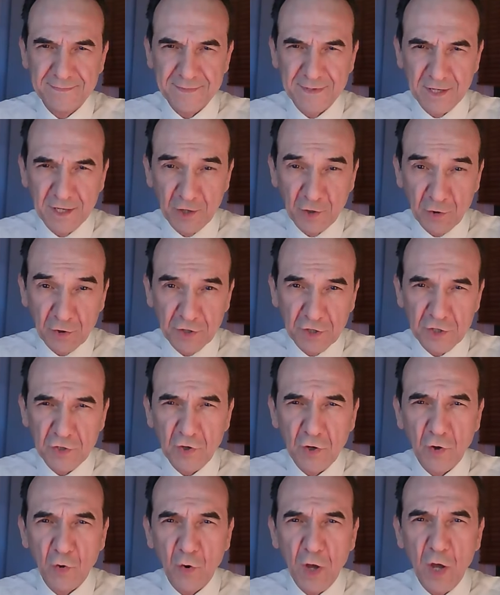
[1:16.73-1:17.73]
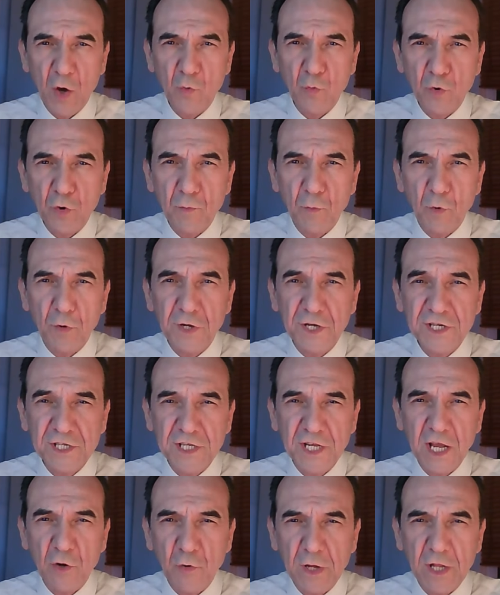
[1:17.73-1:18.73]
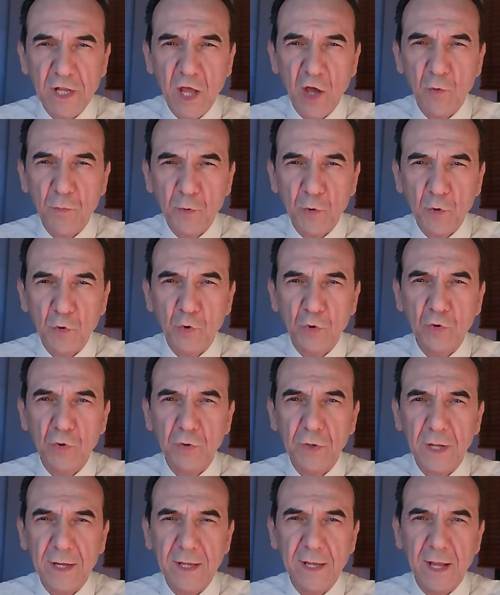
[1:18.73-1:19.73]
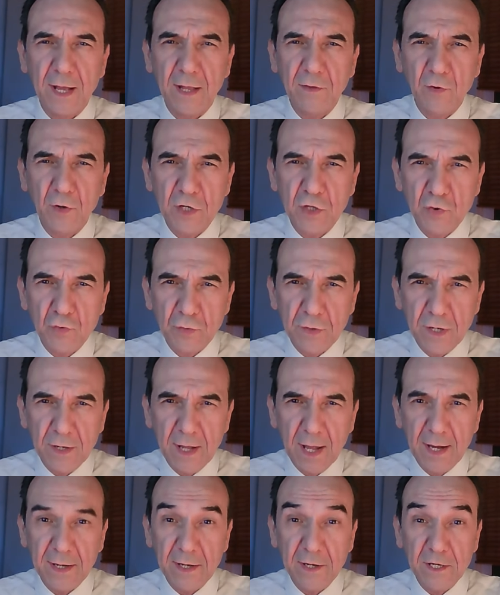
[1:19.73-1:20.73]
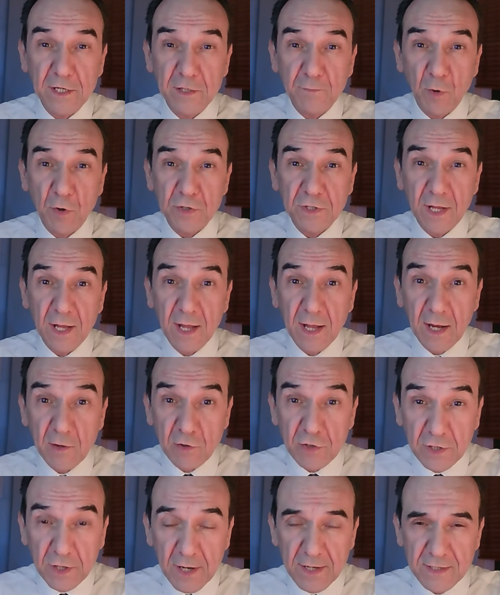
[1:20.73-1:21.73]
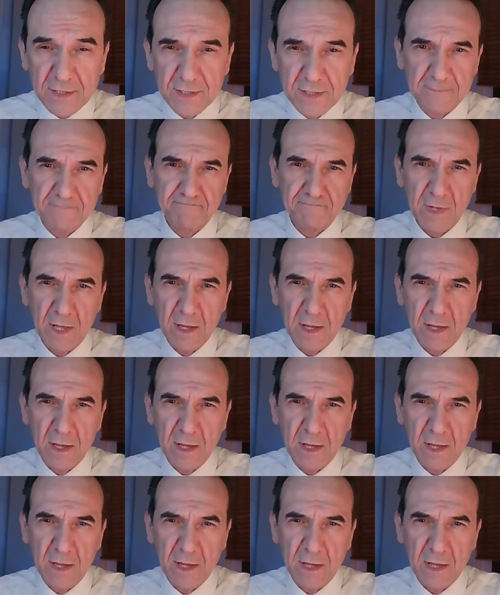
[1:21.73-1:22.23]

Il cortisolo è un ormone steroideo prodotto dalle ghiandole surrenali in risposta allo stress.